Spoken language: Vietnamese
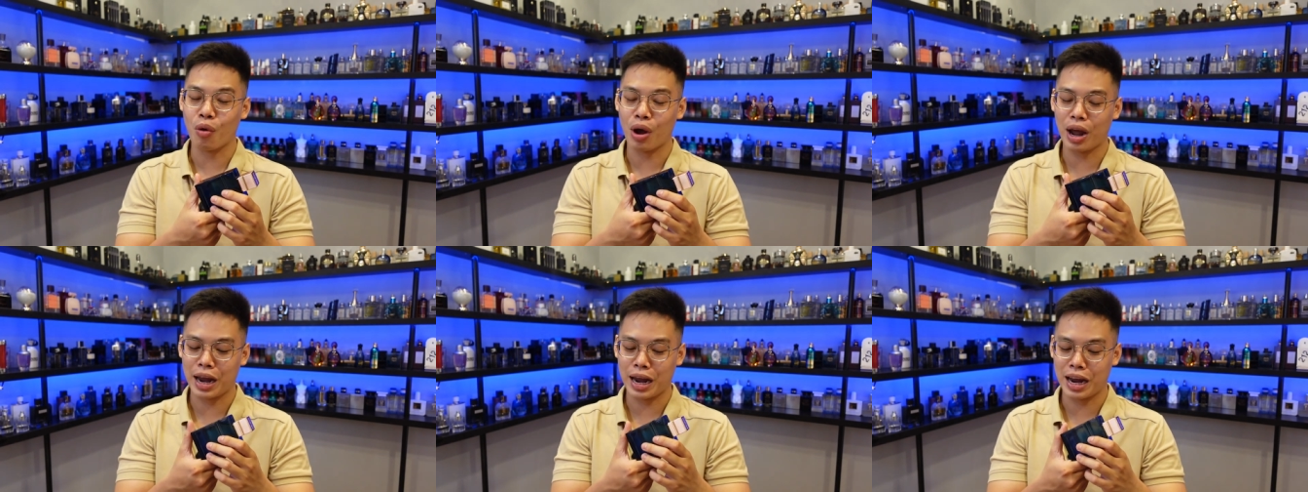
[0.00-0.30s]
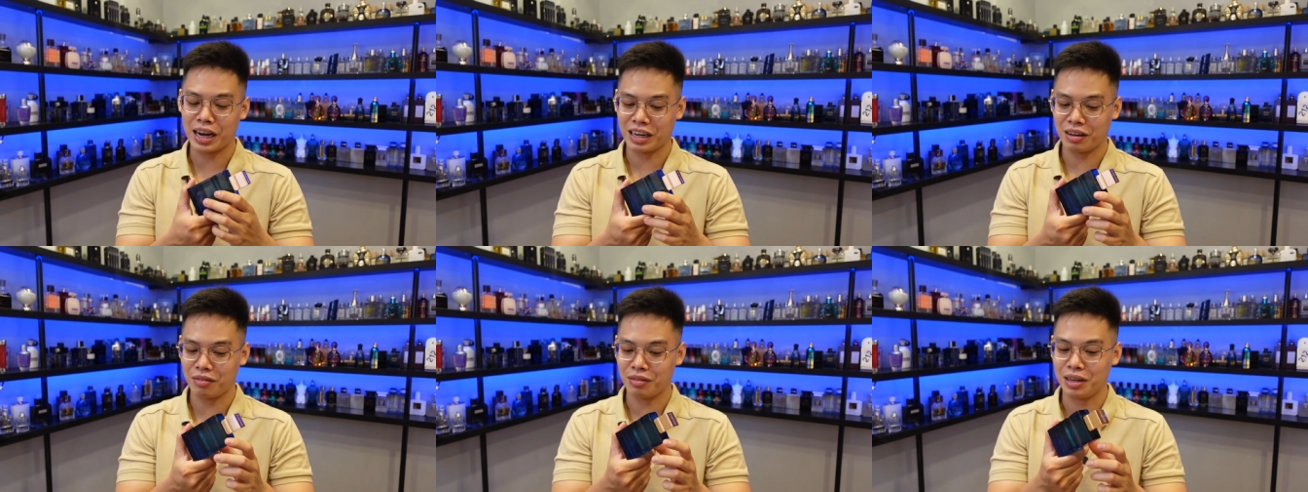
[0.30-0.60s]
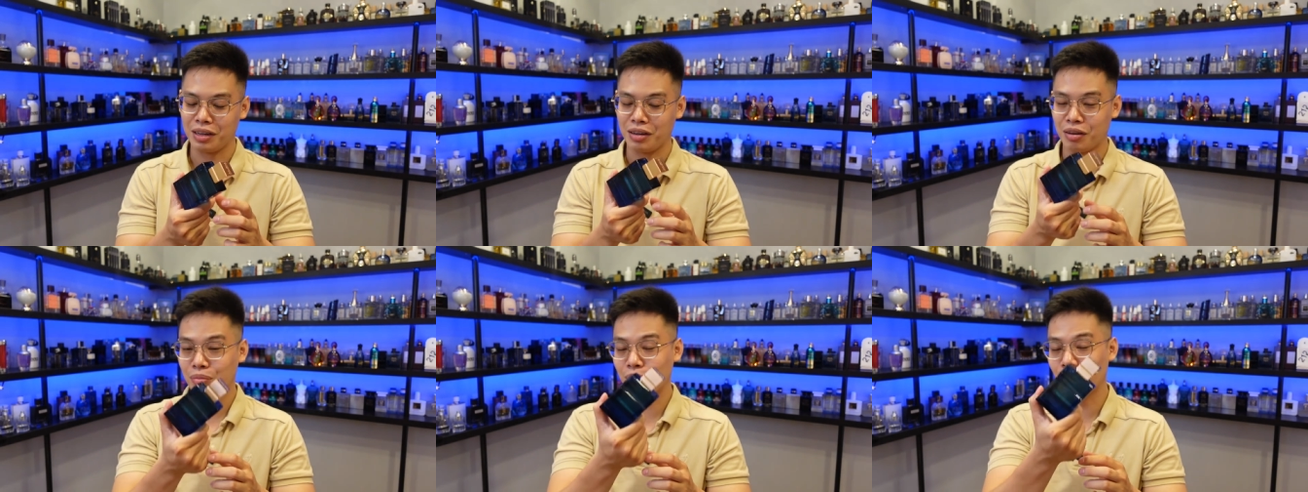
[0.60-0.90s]
mùa hè tại
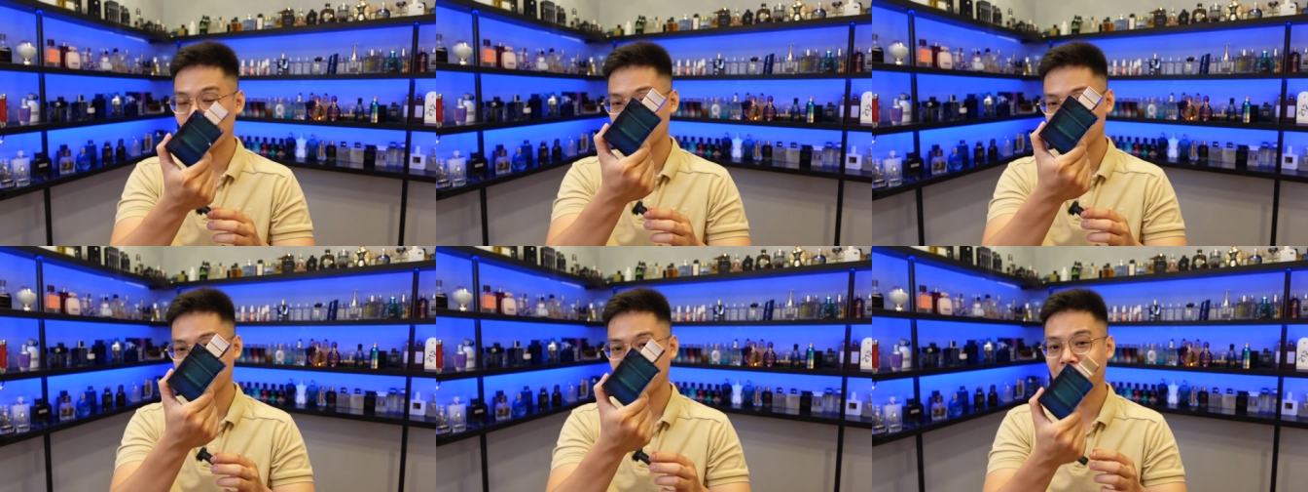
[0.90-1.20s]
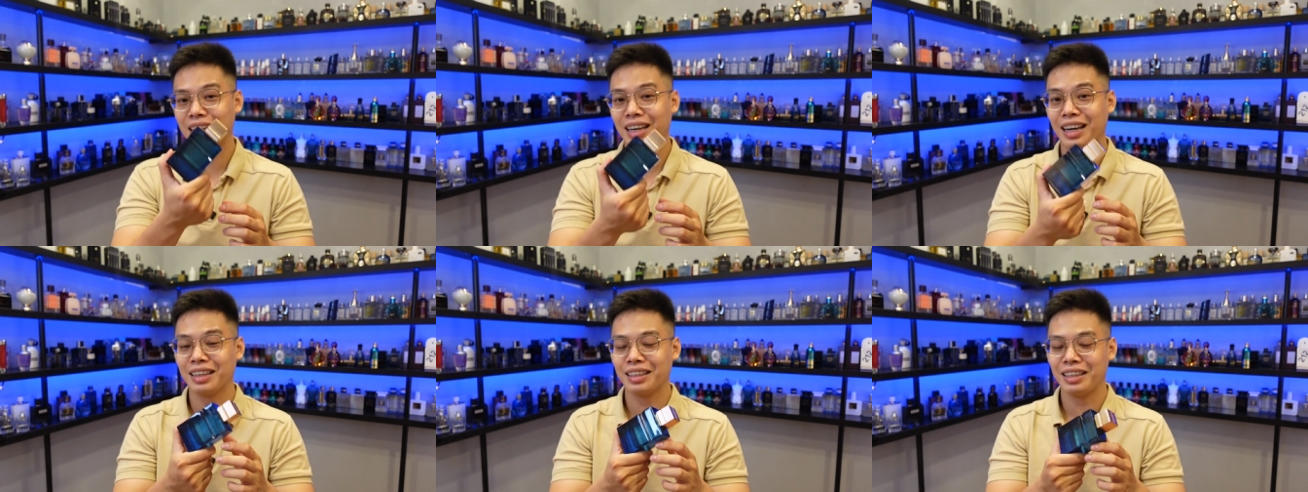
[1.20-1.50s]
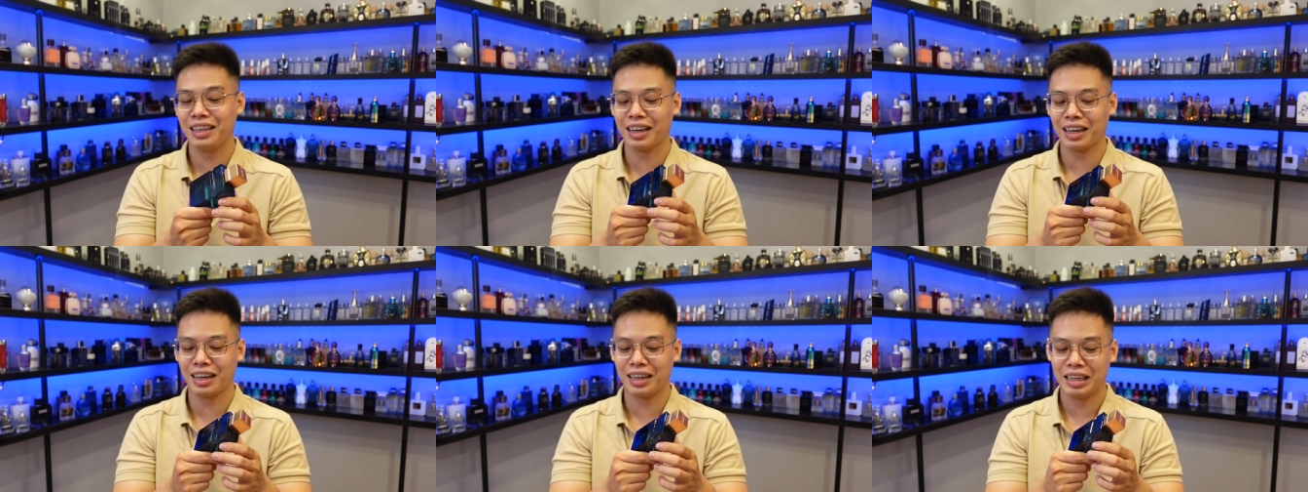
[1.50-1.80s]
vì có màu xanh
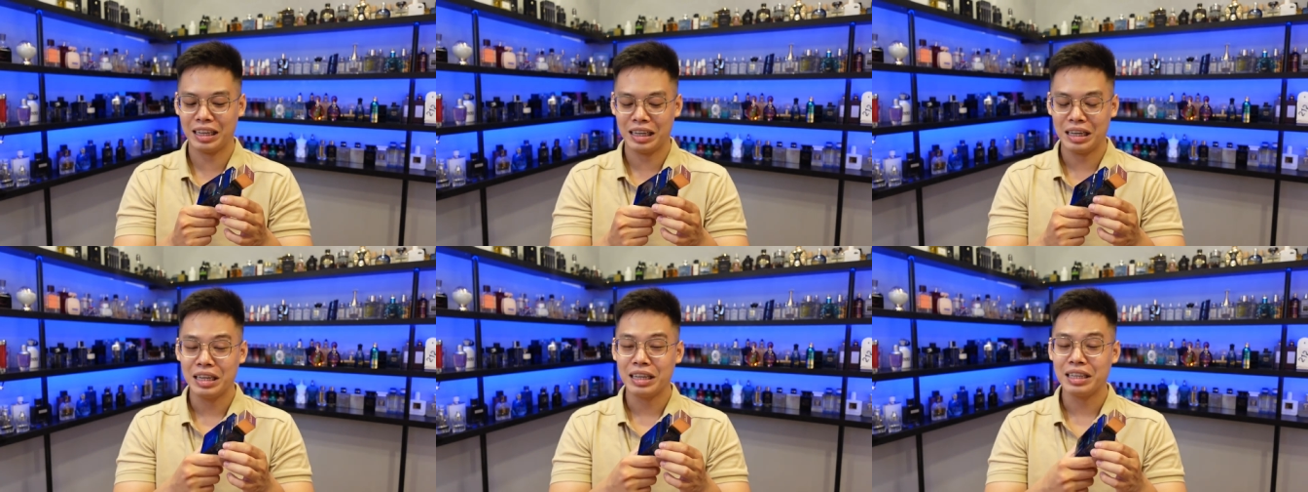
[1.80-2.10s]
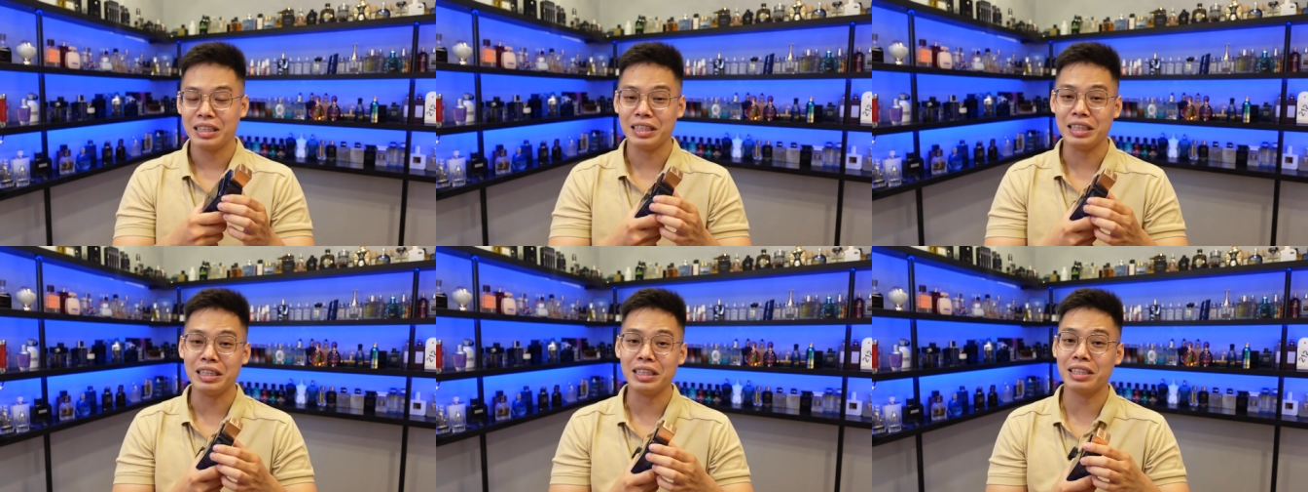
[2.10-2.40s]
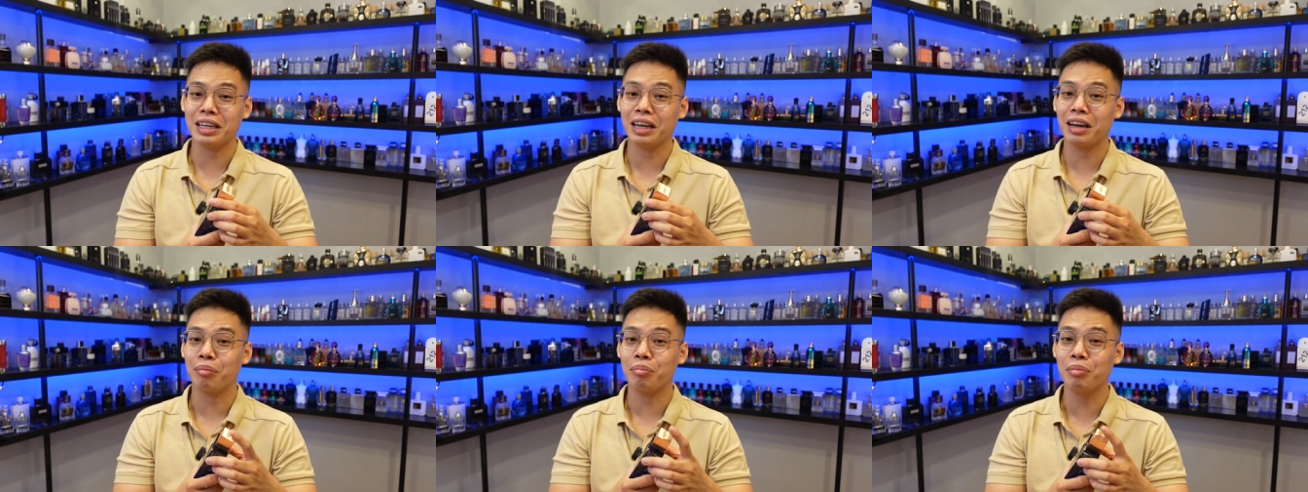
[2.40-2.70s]
ngắt như này
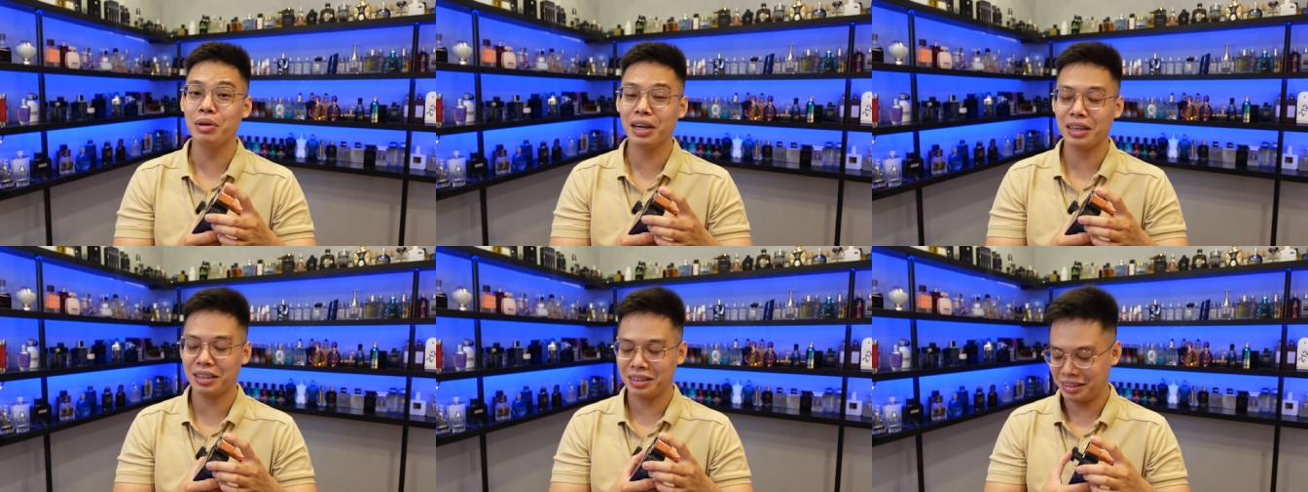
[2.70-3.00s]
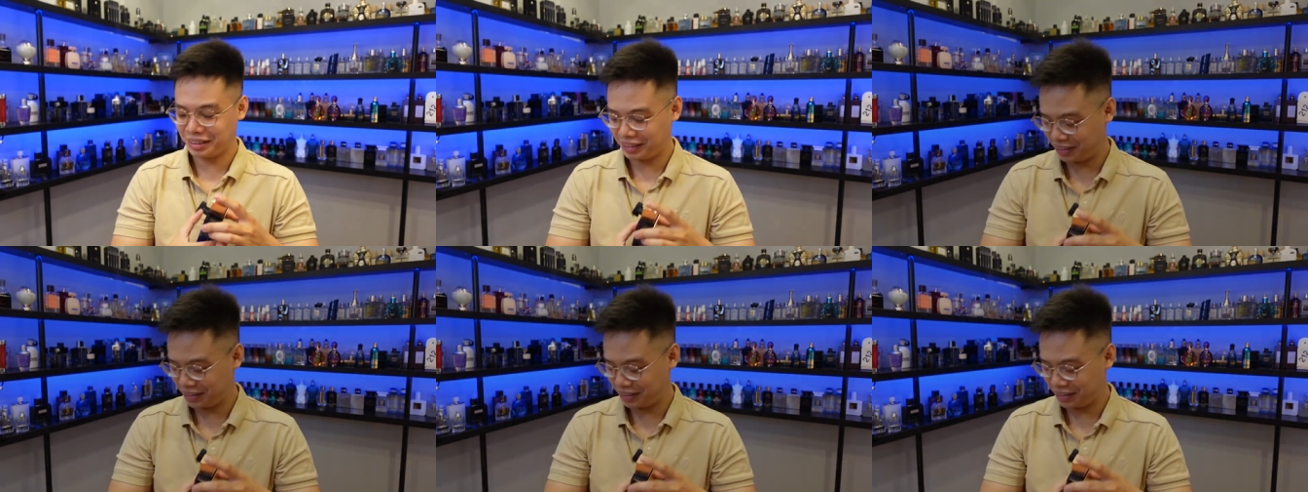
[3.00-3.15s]
nhìn rất là mướt